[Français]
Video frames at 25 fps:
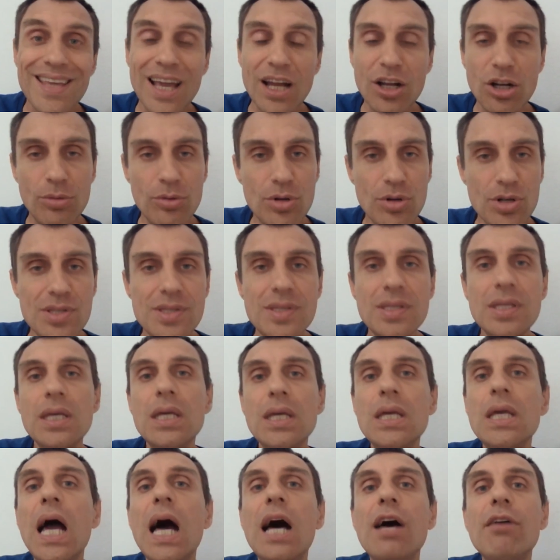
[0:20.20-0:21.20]
a
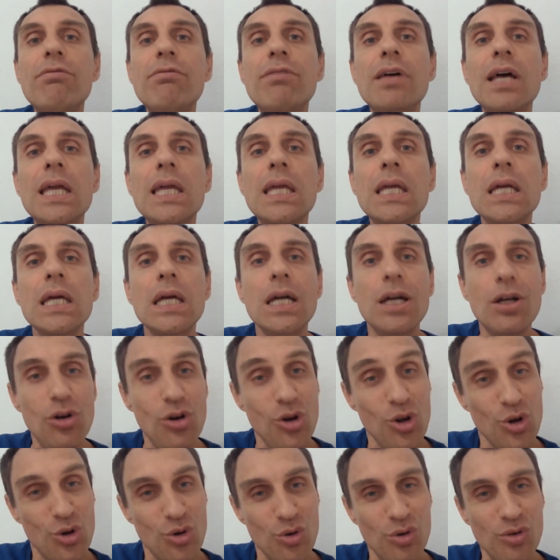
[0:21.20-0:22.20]
commencé avec
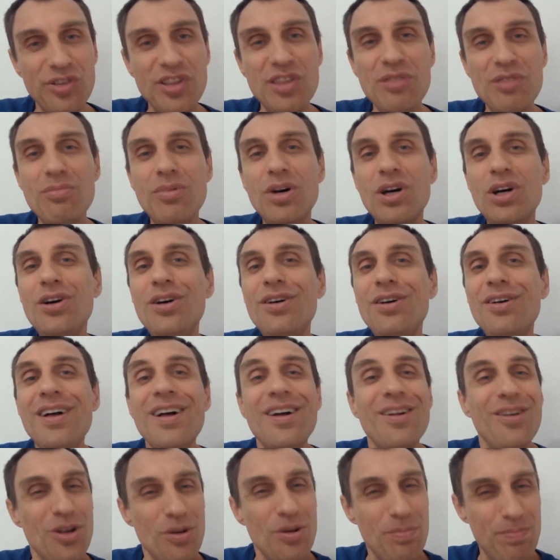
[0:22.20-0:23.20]
le confinement,
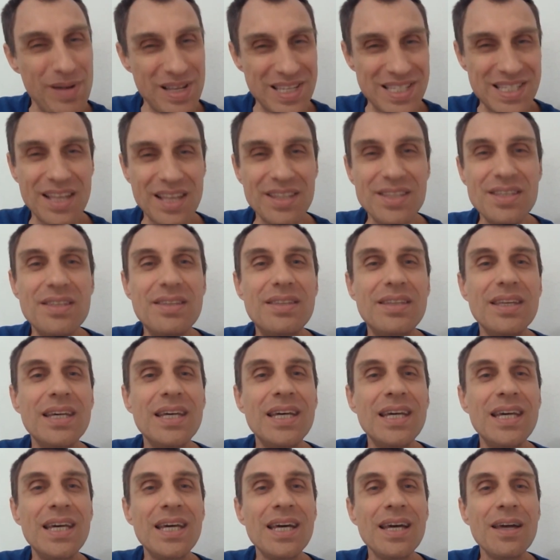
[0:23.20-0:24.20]
le pass
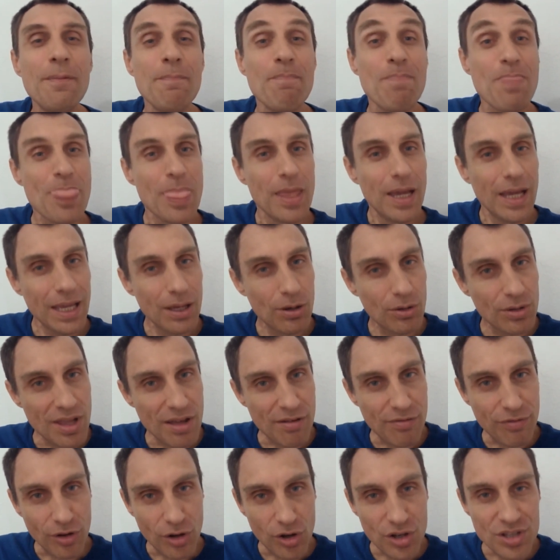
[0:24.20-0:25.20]
sanitaire, et on
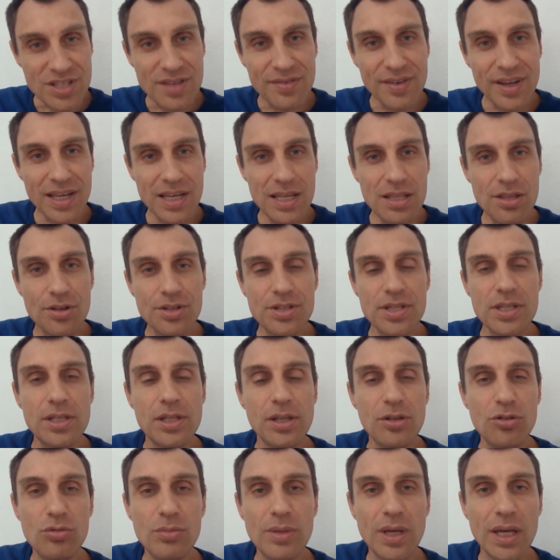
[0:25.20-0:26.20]
avance avec l'identité
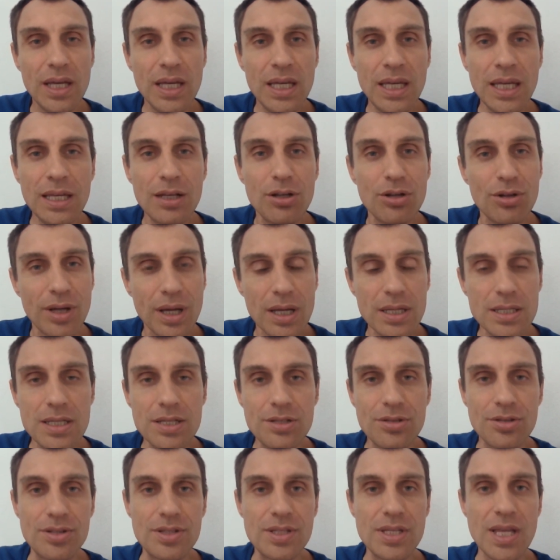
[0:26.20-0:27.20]
numérique, le crédit
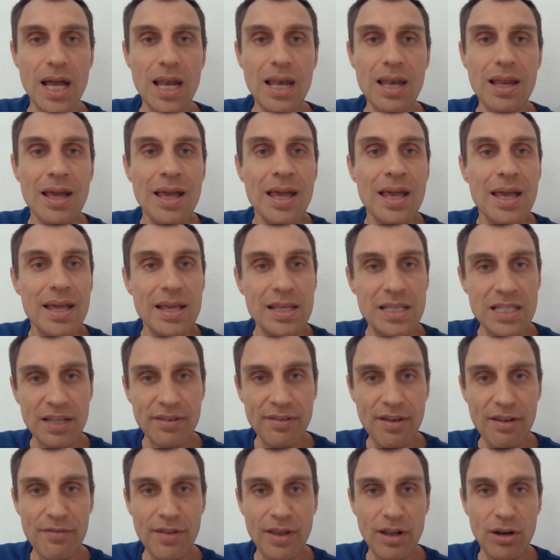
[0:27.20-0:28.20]
social, et ça
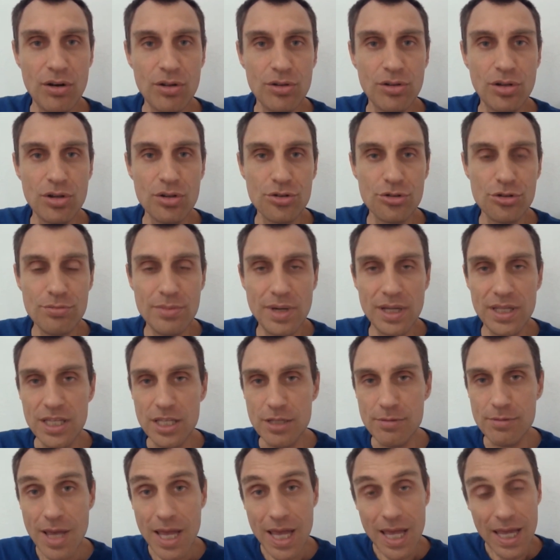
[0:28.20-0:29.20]
va vers le
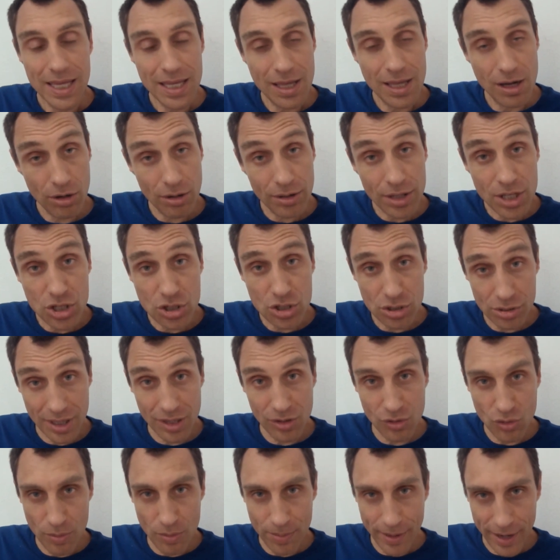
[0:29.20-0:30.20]
transhumanisme. Il y a encore des gens qui ne
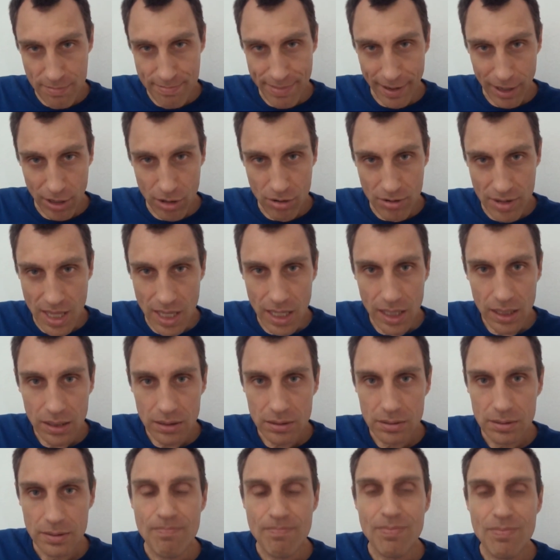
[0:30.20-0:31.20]
comprennent pas le lien,
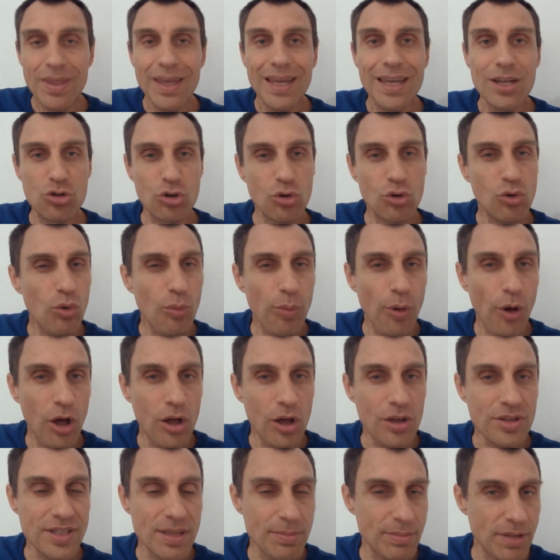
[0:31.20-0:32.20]
et je
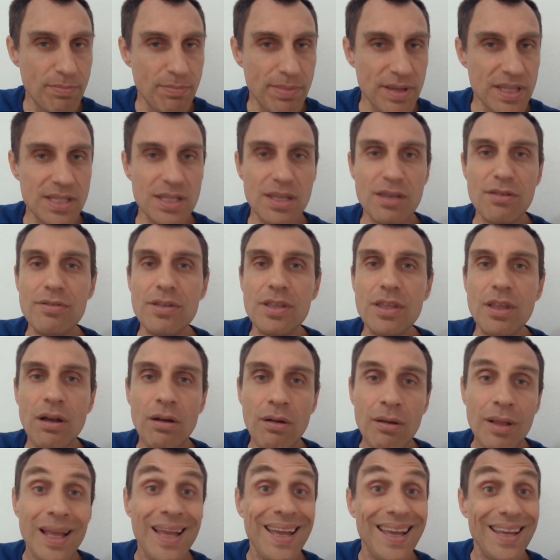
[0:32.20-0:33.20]
comprends, c'est peut-être pas si évident,
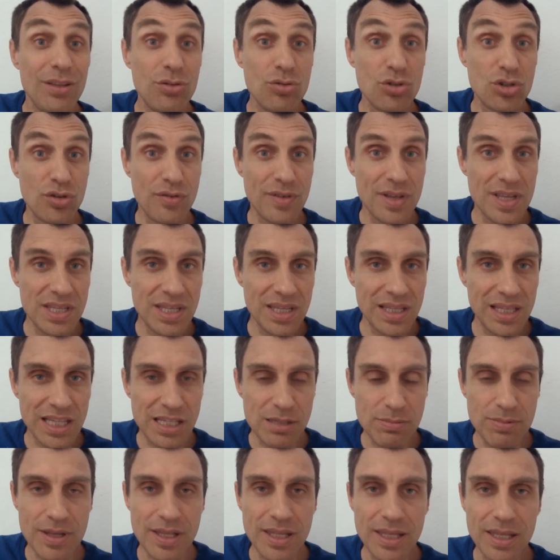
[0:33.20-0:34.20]
et donc je vais essayer de
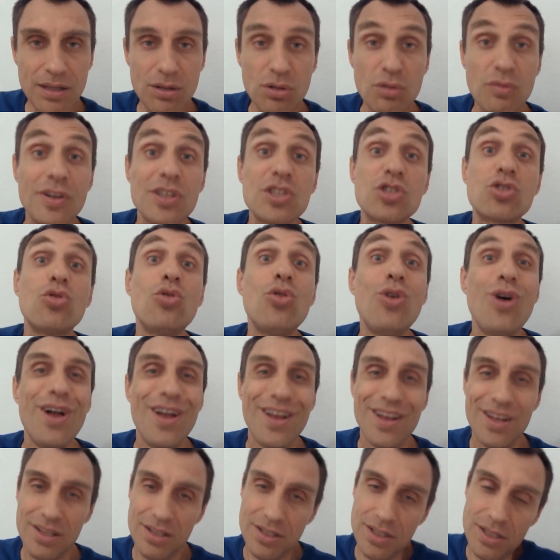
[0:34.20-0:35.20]
l'expliquer de façon
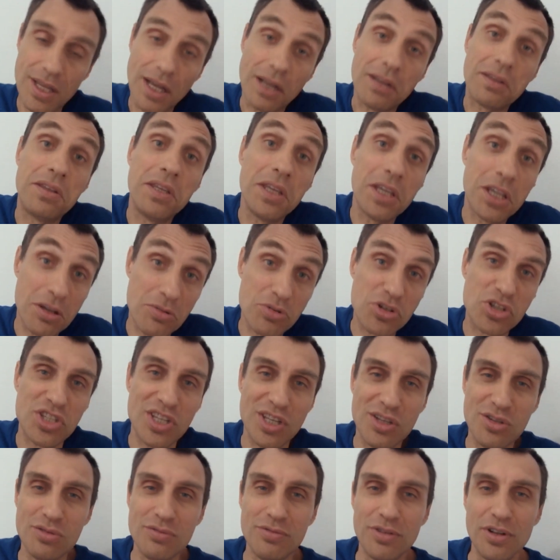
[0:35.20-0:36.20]
didactique, comme j'essaye
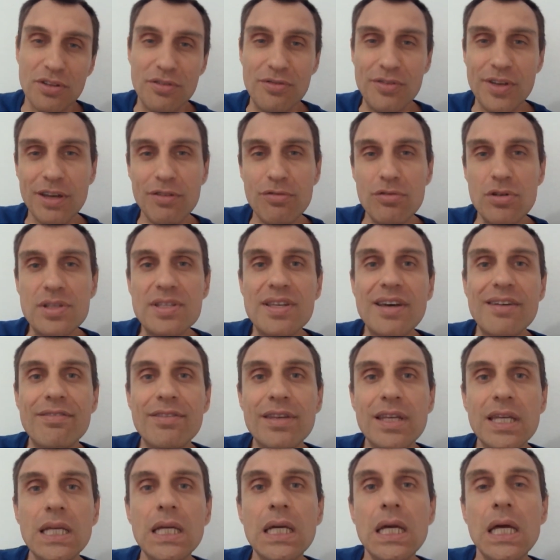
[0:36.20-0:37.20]
souvent de faire, vous le
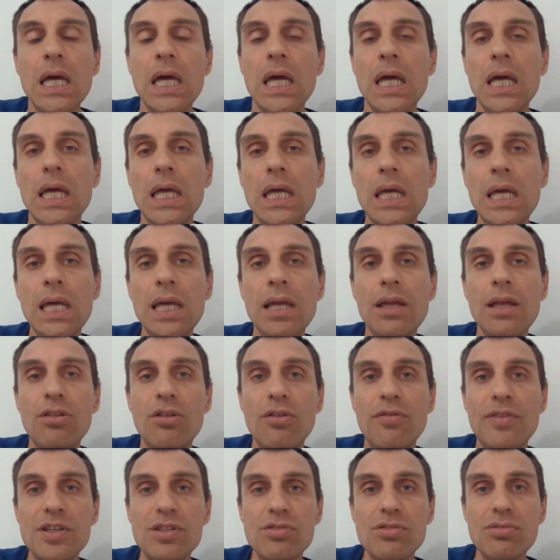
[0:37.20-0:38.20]
savez, et de
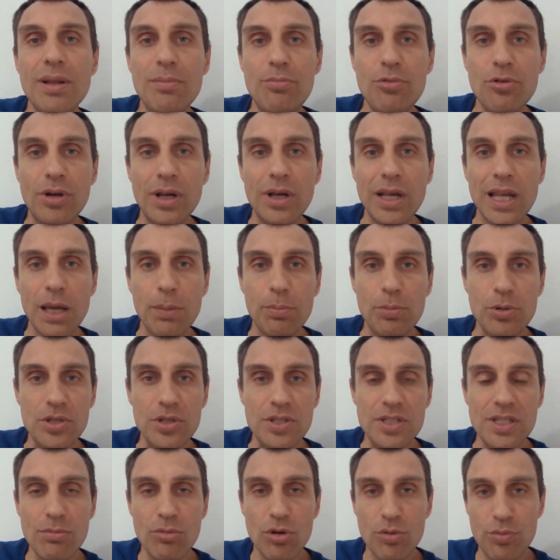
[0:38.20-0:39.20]
façon la plus claire
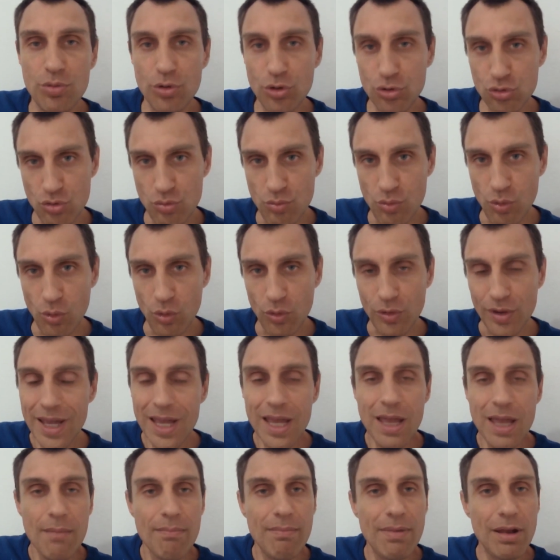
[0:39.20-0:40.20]
possible pour tout le monde.
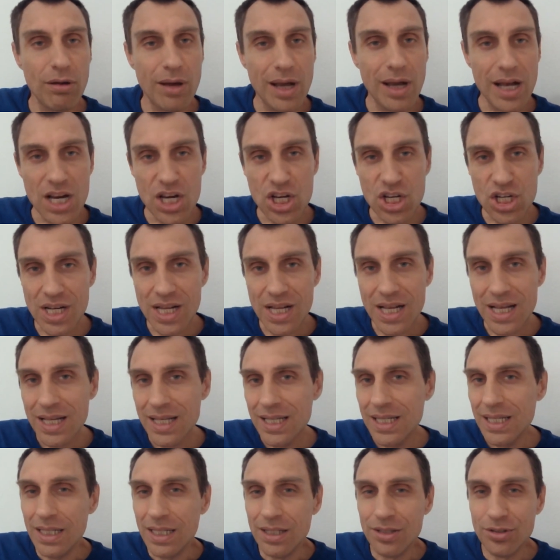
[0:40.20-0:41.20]
Mais le rachat
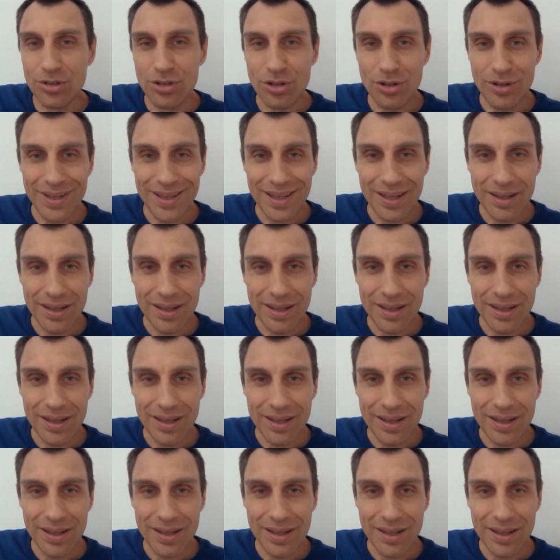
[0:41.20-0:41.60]
de